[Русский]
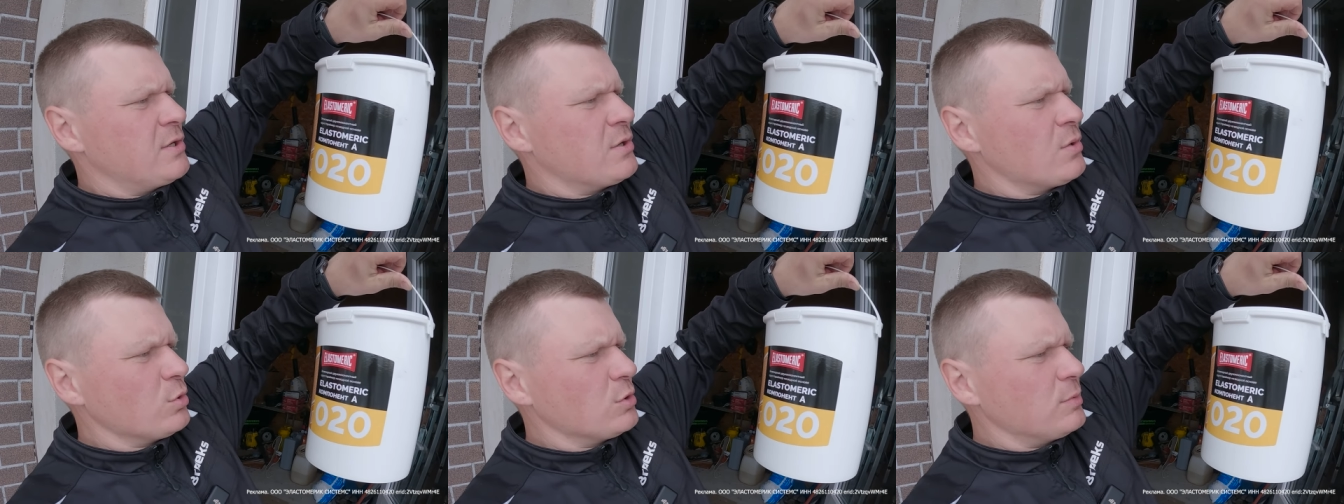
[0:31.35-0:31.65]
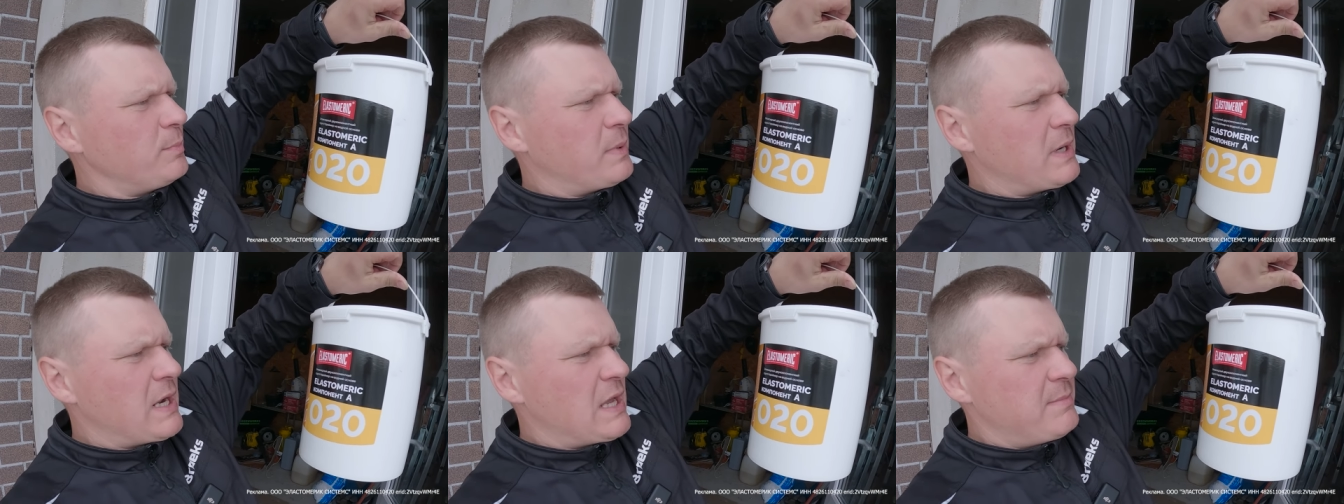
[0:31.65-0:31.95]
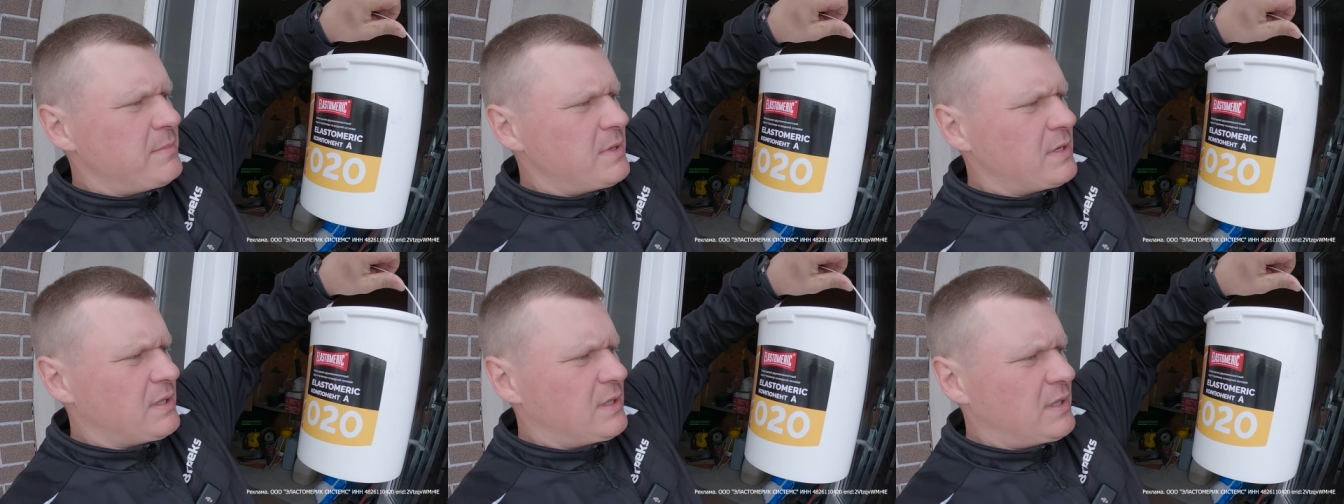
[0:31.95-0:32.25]
груд
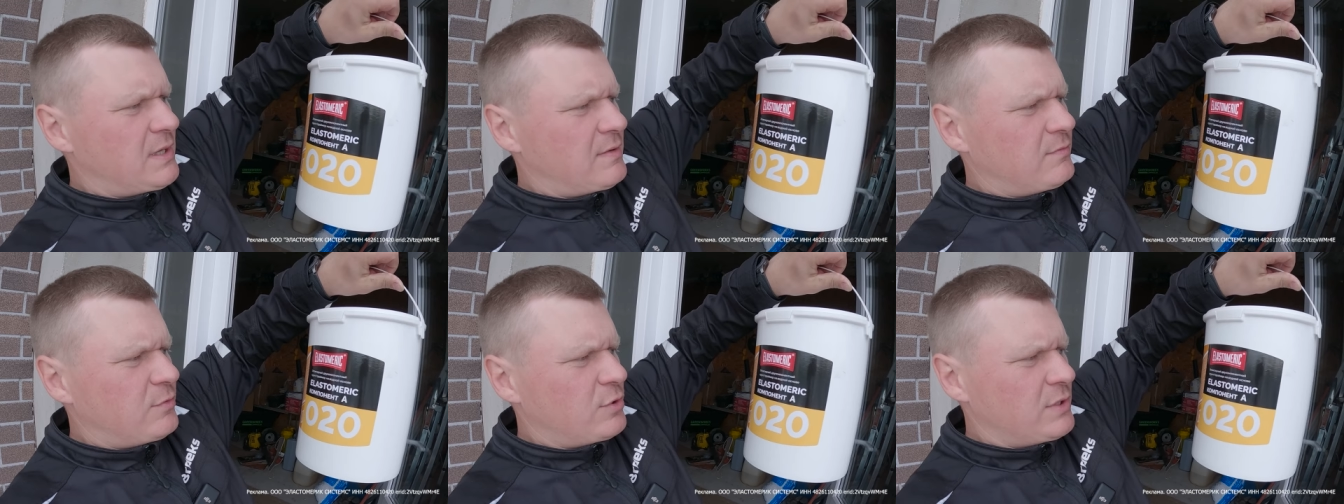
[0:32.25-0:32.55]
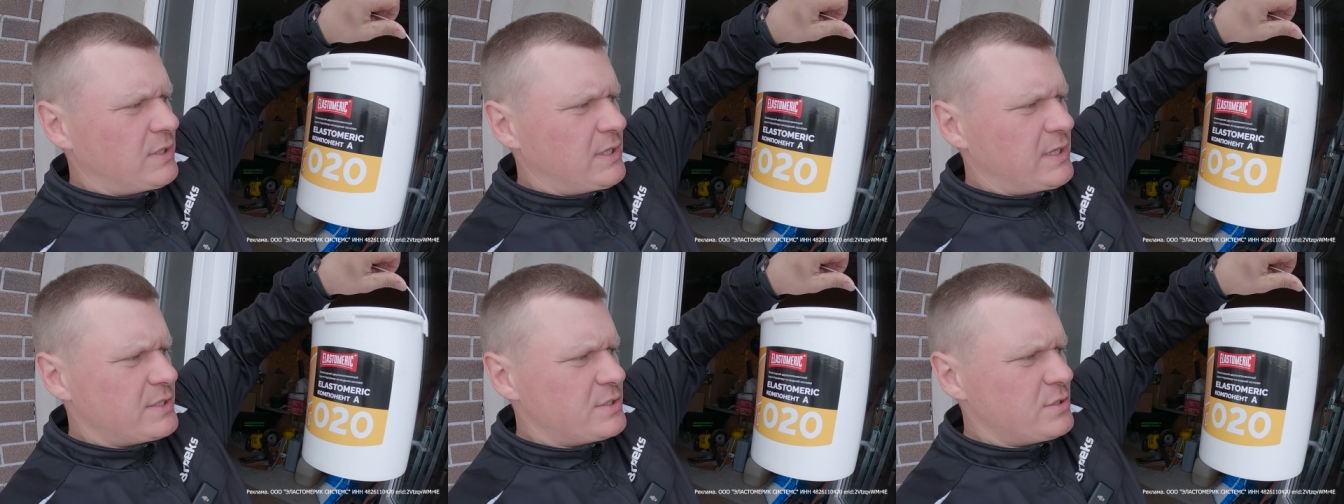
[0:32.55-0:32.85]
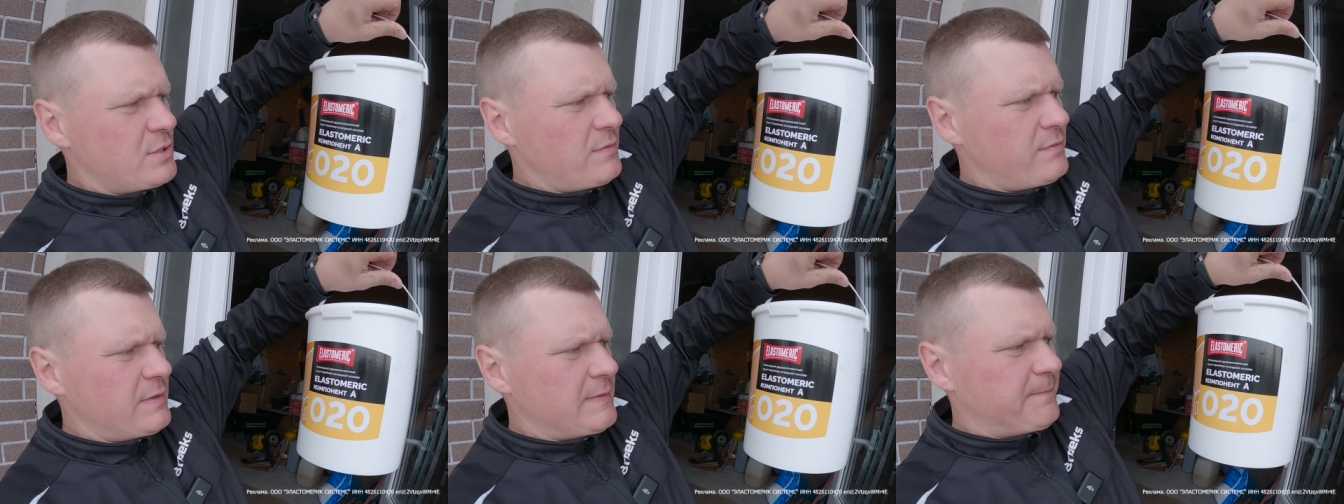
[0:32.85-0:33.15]
праймер на водной
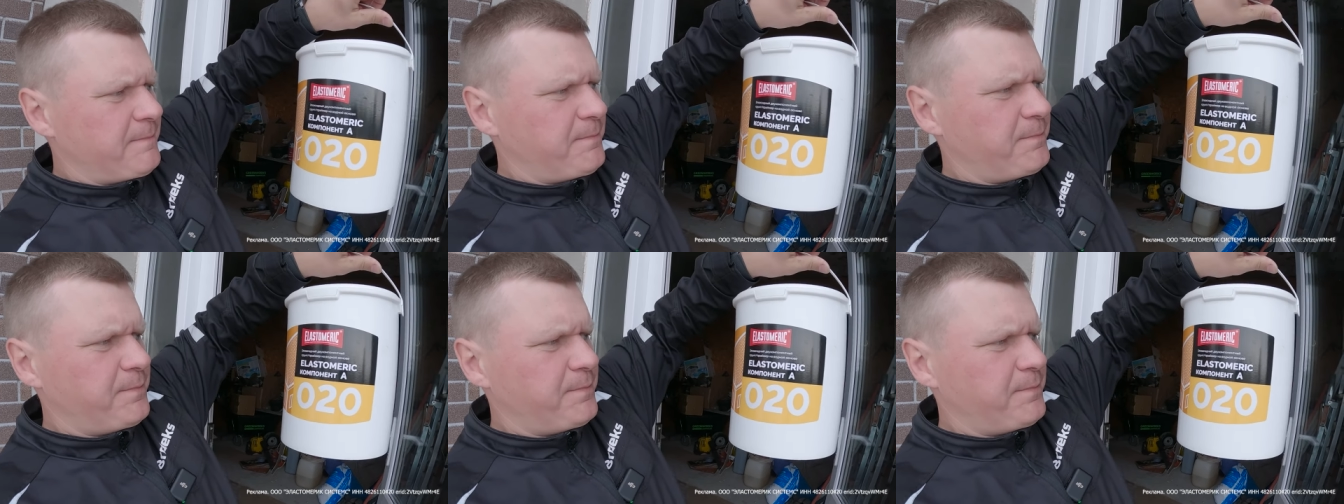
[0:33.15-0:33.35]
основе.